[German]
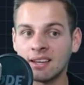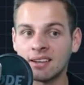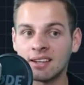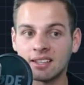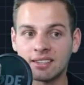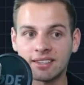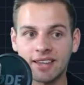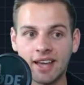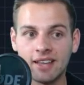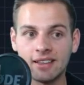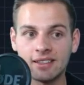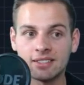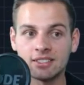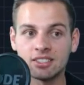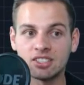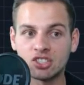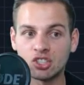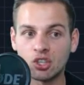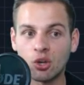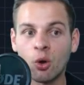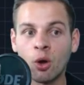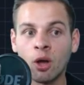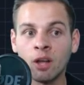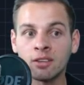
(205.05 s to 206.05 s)
Der Trend ist
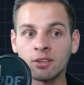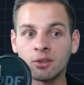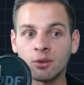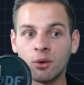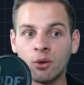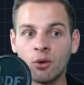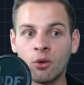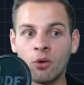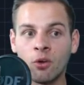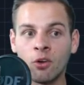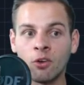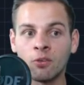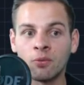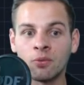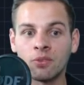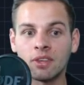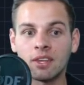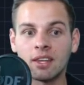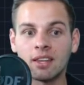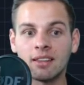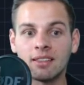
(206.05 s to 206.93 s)
Short und